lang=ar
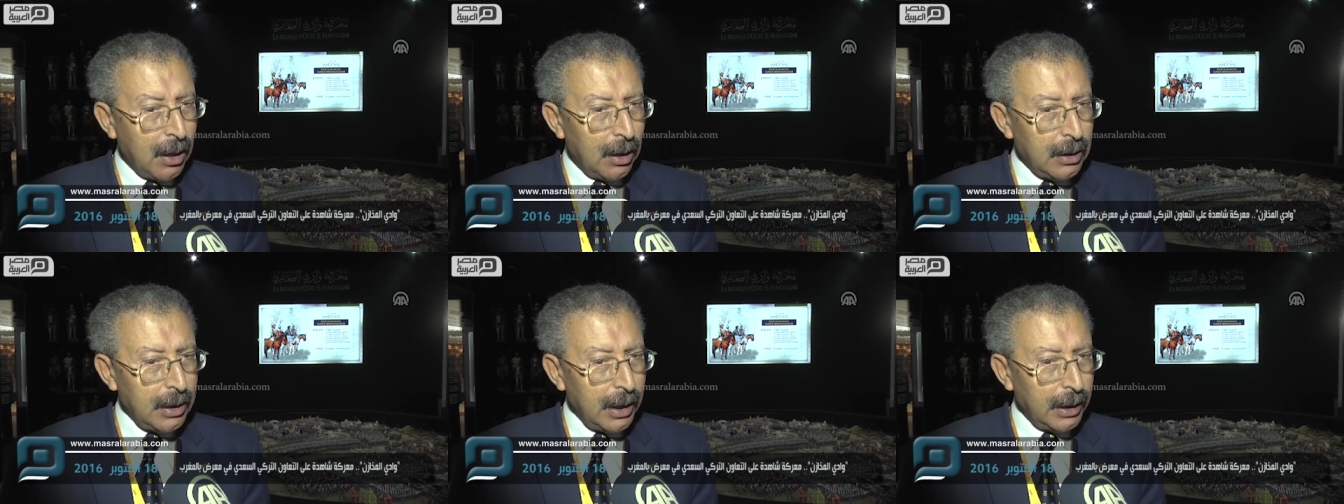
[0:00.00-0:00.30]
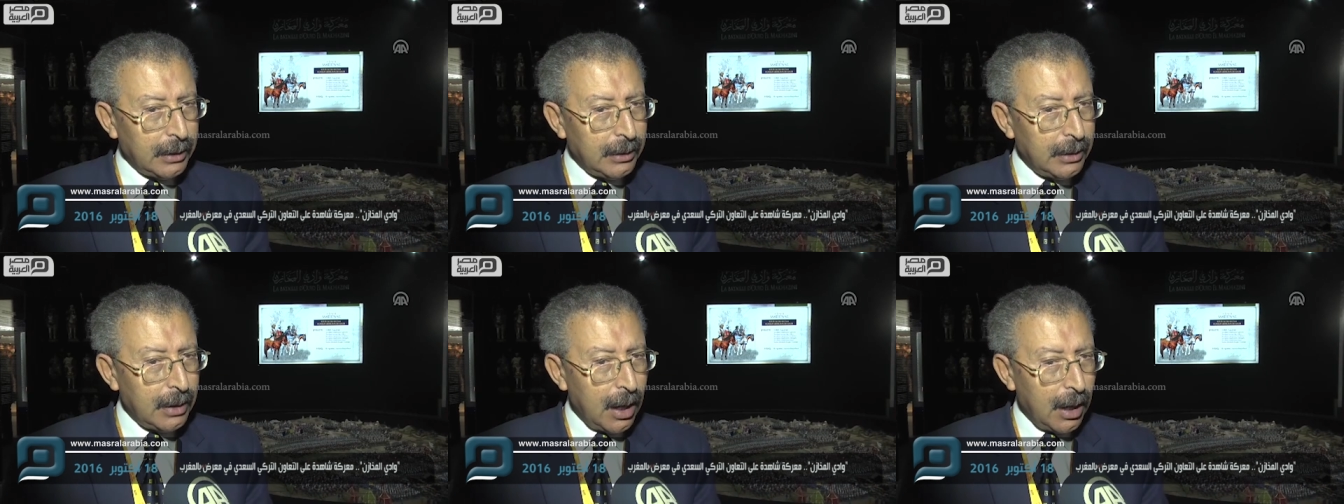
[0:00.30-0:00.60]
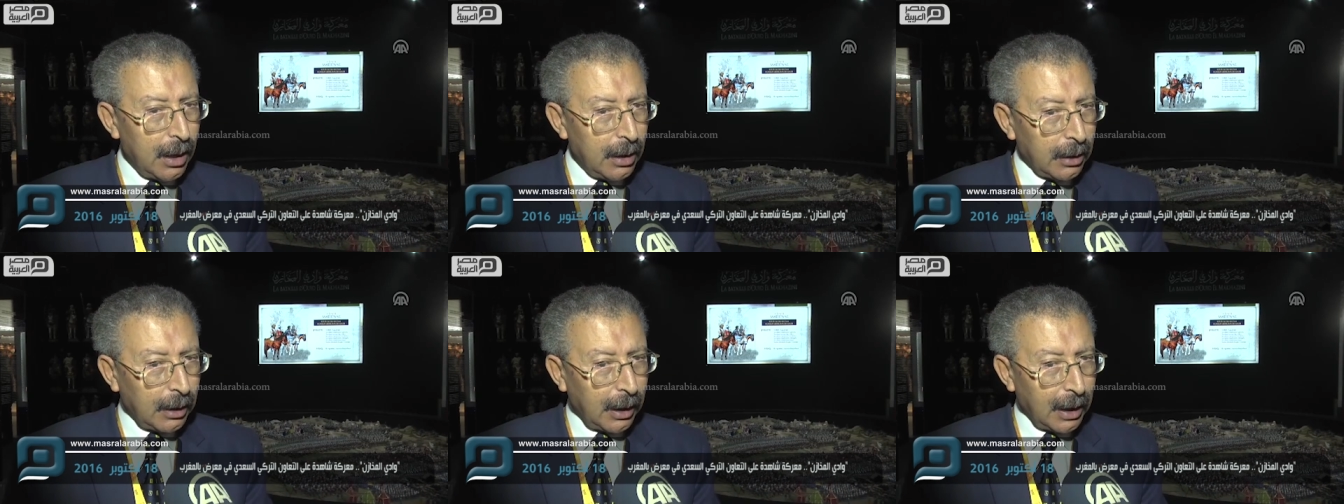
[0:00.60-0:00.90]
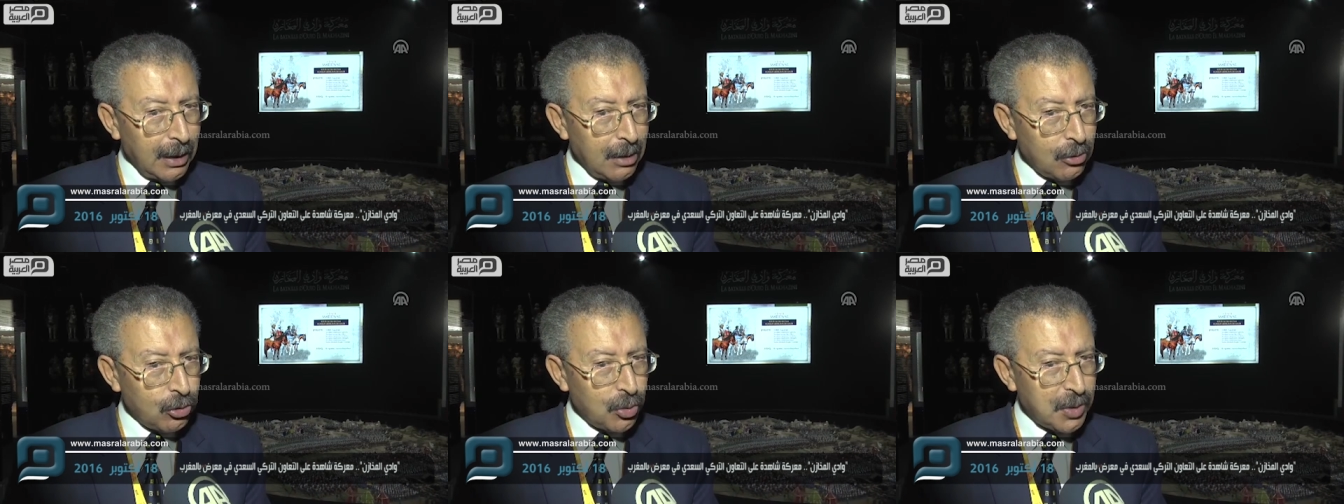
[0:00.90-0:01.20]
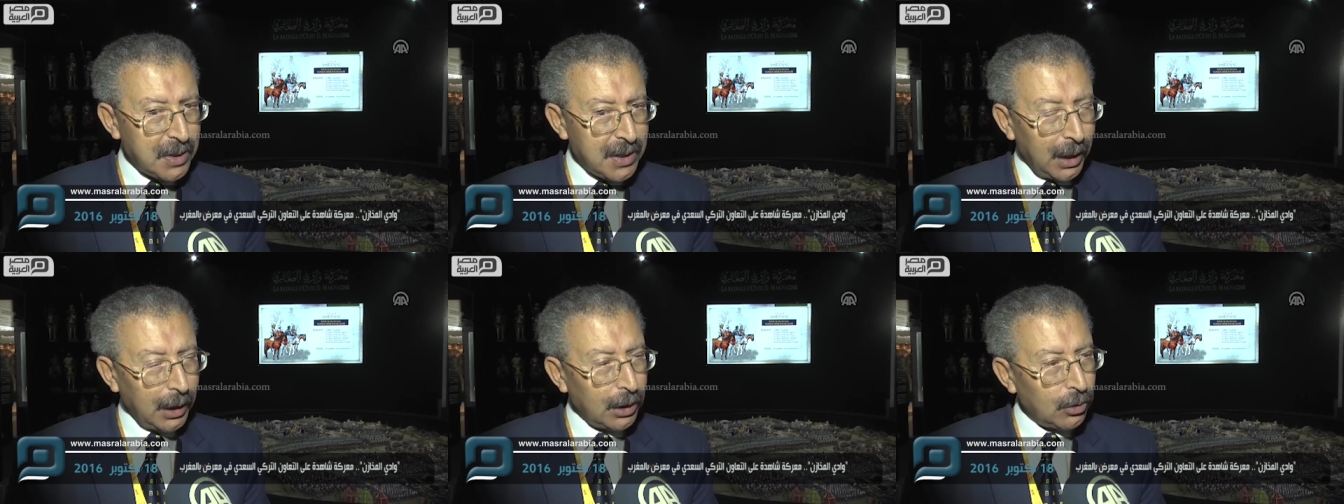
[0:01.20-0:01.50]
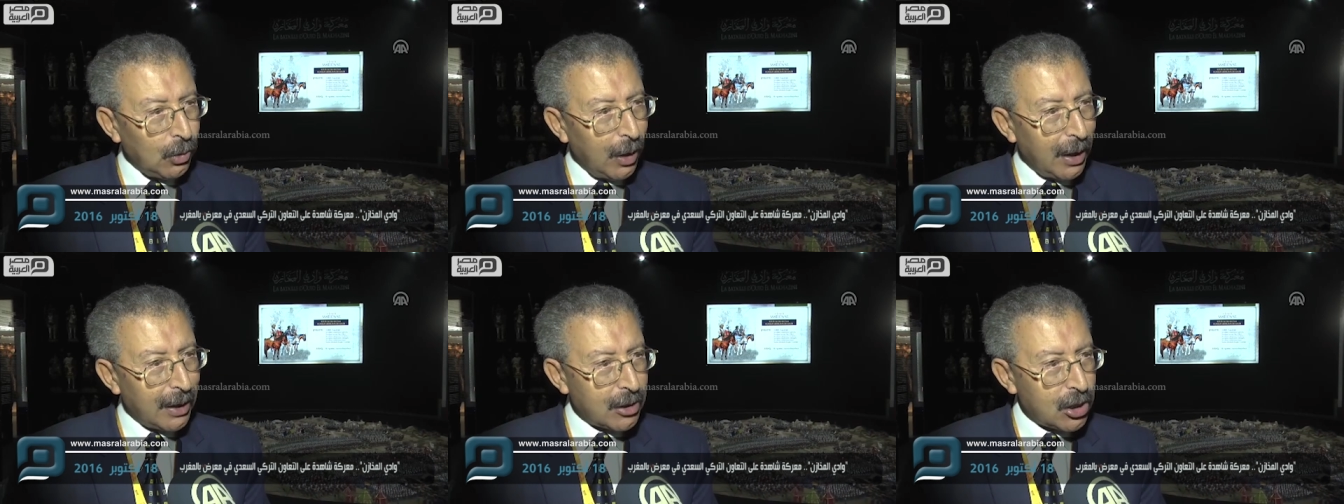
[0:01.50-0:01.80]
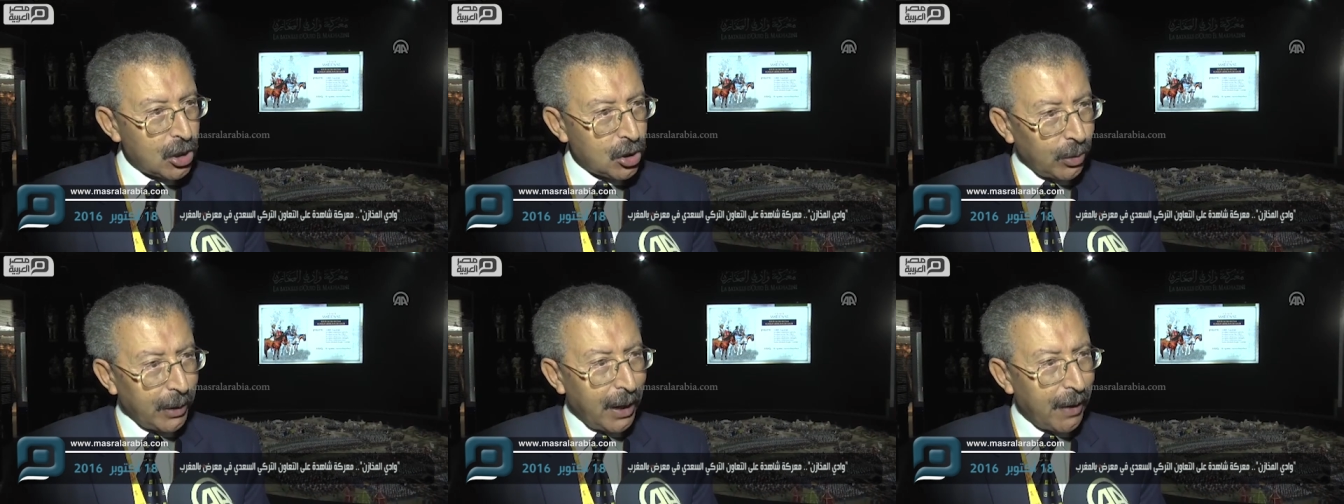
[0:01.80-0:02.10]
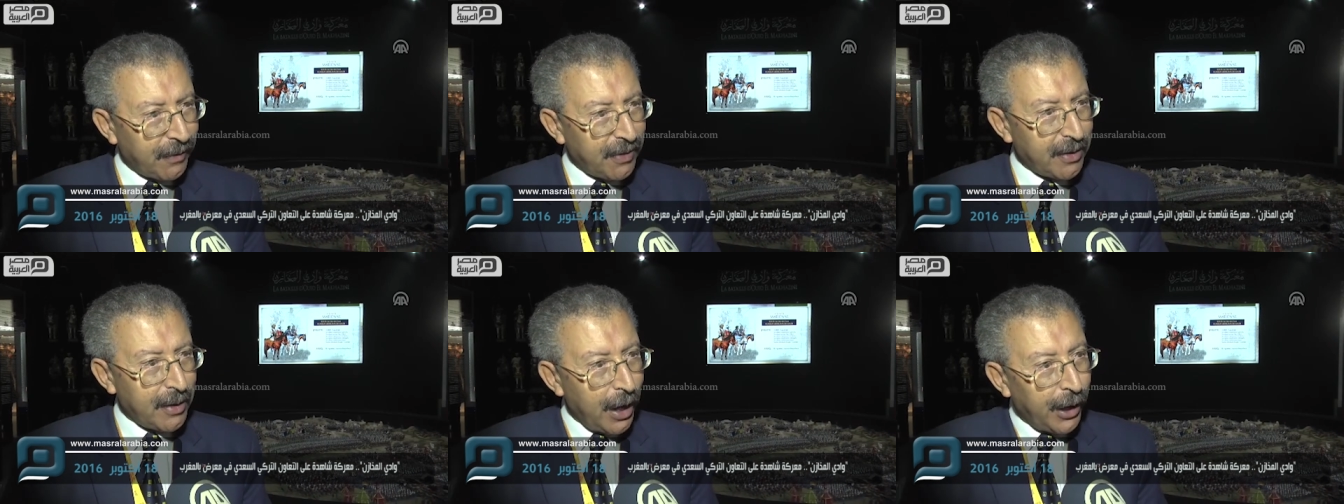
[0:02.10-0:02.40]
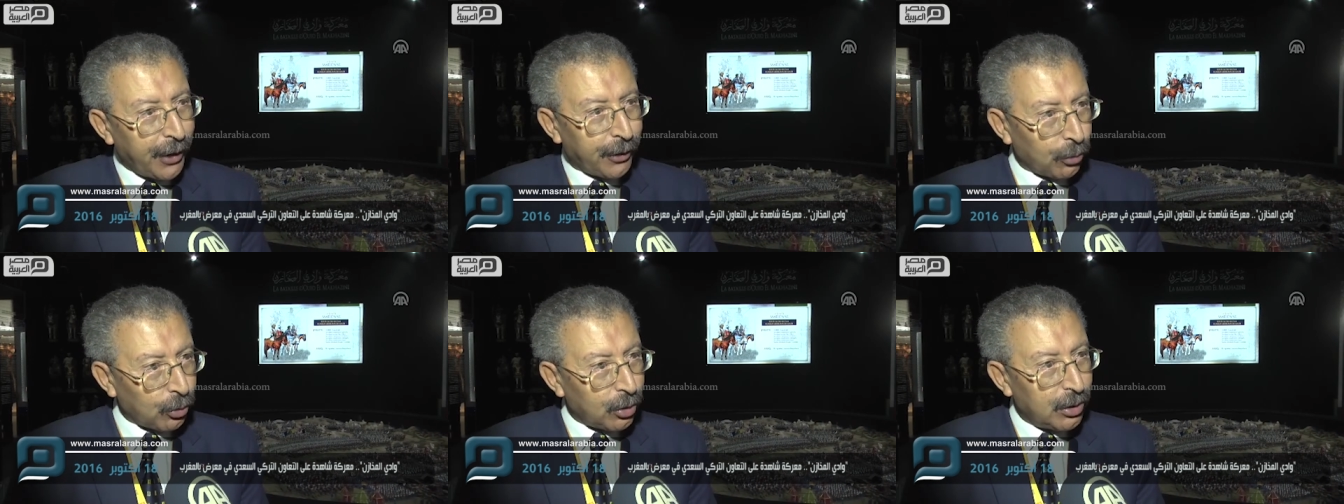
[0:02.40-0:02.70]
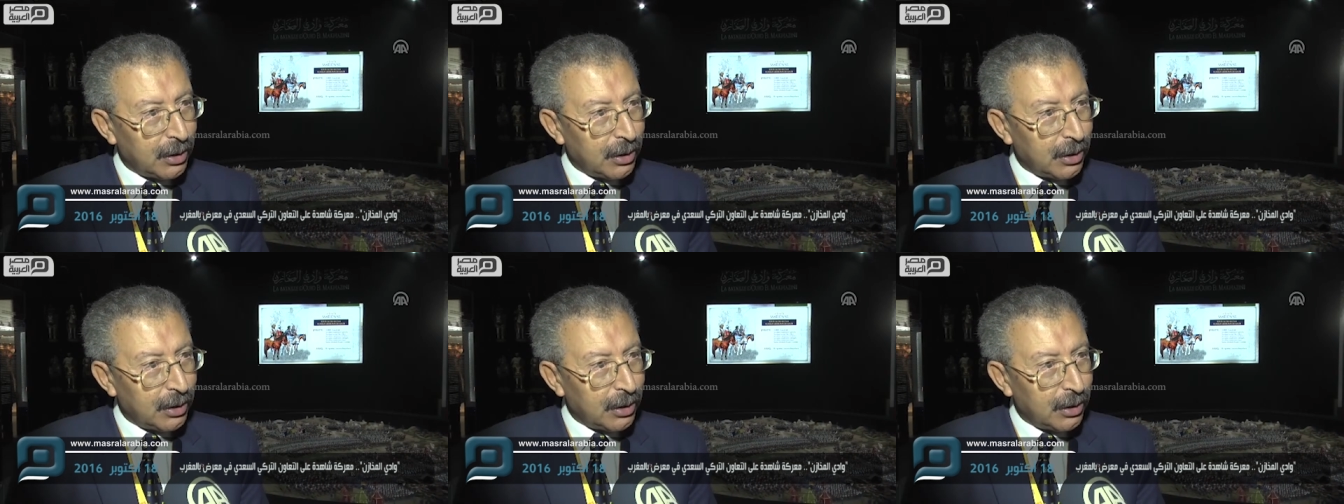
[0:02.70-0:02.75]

لأن الخيل تساعد على السرعة في التحرك